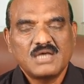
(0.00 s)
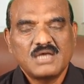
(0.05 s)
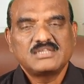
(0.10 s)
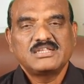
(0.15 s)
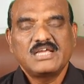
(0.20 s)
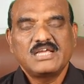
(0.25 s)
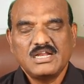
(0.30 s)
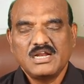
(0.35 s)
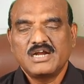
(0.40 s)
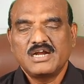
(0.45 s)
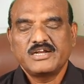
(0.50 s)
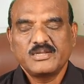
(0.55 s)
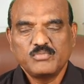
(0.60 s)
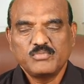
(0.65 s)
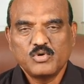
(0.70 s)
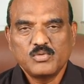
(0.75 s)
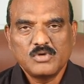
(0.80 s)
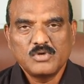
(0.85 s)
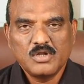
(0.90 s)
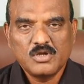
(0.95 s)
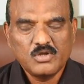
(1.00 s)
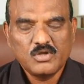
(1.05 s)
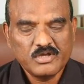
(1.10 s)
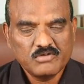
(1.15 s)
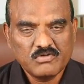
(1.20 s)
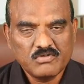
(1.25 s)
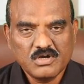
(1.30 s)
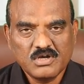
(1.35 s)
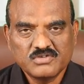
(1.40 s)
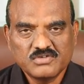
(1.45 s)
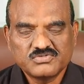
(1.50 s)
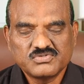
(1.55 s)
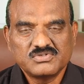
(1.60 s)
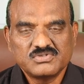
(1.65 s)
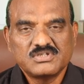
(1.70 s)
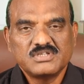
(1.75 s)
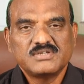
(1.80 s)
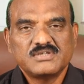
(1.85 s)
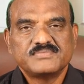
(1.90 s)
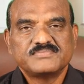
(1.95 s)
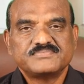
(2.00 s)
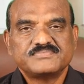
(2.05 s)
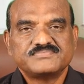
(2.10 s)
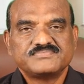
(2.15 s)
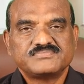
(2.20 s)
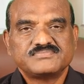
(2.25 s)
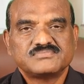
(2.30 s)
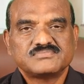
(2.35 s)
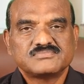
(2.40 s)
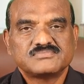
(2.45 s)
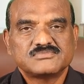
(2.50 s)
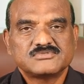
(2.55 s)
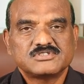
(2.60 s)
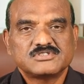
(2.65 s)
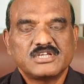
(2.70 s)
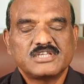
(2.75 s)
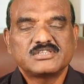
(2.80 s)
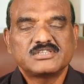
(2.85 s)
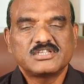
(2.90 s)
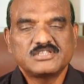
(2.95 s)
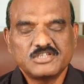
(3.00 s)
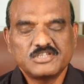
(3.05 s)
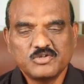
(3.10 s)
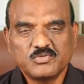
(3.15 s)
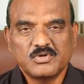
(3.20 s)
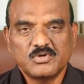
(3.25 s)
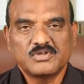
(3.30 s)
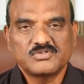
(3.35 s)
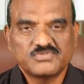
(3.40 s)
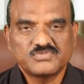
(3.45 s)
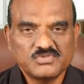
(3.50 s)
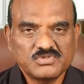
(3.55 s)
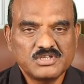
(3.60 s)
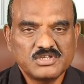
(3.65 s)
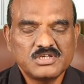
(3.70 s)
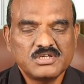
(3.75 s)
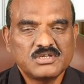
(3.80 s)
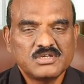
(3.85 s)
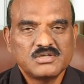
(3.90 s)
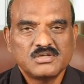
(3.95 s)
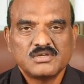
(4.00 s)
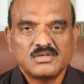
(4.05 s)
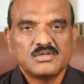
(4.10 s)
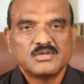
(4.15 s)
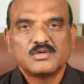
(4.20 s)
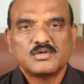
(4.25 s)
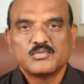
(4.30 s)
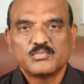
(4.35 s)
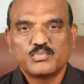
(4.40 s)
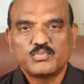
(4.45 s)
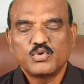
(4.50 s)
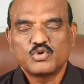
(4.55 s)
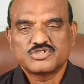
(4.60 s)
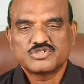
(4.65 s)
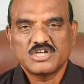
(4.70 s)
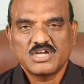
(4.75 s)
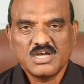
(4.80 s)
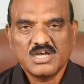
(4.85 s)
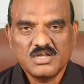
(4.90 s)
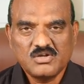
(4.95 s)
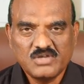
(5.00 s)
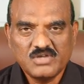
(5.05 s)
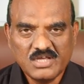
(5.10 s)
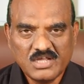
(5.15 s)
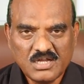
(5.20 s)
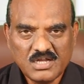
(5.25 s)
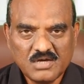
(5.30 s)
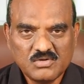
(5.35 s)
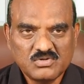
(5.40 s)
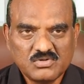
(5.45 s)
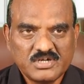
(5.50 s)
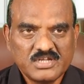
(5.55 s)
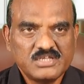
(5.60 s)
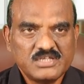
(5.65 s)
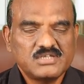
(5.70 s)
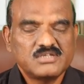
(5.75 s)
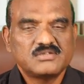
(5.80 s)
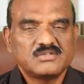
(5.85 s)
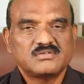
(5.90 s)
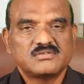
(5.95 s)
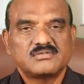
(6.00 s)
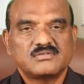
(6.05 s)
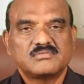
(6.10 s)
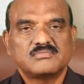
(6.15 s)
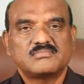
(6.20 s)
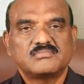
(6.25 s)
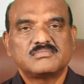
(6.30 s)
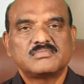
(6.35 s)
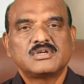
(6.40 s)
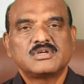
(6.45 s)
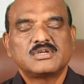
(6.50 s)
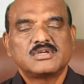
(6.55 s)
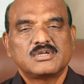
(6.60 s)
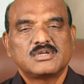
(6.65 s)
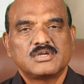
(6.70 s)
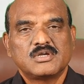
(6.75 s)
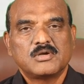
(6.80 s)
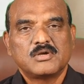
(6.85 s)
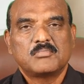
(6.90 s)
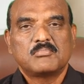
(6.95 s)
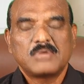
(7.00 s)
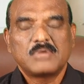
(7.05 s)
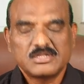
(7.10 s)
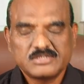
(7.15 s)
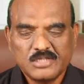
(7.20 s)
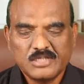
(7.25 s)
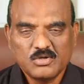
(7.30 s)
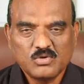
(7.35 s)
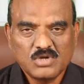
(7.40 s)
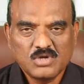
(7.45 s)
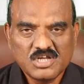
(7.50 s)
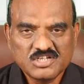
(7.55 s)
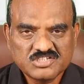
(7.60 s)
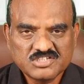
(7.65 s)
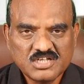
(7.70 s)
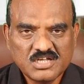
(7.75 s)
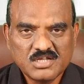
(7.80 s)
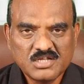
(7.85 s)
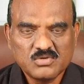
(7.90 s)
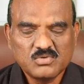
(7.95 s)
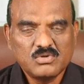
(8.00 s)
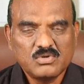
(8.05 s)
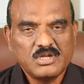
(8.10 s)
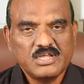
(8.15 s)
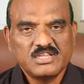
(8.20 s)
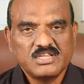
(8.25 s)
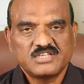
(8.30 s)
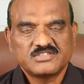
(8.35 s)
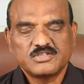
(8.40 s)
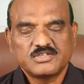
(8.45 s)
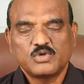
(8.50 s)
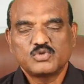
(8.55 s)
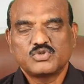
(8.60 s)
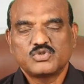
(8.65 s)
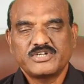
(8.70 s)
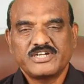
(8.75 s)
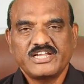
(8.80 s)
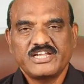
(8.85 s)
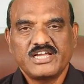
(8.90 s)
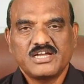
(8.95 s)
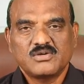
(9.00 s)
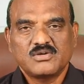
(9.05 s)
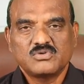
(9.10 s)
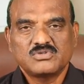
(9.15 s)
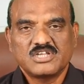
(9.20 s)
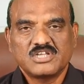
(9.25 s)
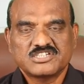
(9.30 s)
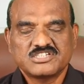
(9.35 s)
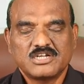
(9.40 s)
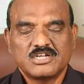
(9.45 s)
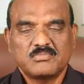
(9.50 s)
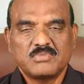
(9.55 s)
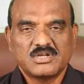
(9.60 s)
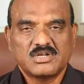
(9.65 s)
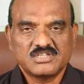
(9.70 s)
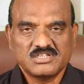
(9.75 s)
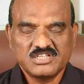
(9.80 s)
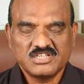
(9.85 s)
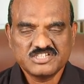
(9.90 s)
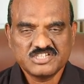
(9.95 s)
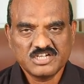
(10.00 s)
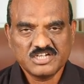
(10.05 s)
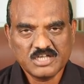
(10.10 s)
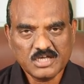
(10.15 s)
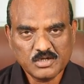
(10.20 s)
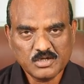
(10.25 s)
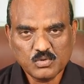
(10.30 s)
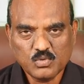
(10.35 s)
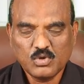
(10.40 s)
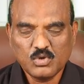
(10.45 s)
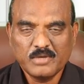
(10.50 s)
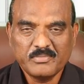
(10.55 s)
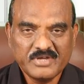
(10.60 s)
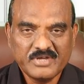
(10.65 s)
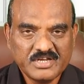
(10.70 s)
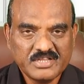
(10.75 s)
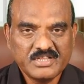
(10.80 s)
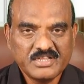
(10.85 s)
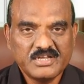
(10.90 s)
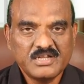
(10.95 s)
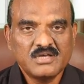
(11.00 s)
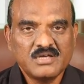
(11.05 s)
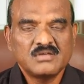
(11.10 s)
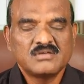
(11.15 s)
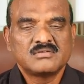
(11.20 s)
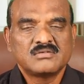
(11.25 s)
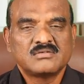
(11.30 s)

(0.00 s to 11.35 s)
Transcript: అది ఎలాంటి భూములలో ఎక్కువగా వస్తుంది ఎంత దిగుబడి వస్తుంది పోషకాలు ఎలా ఉంటాయి మన తెలుగు రాష్ట్రాలకు లేదా సౌత్ ఇండియాకు దక్షిణ భారతదేశానికి అనుకూలమైనదేనా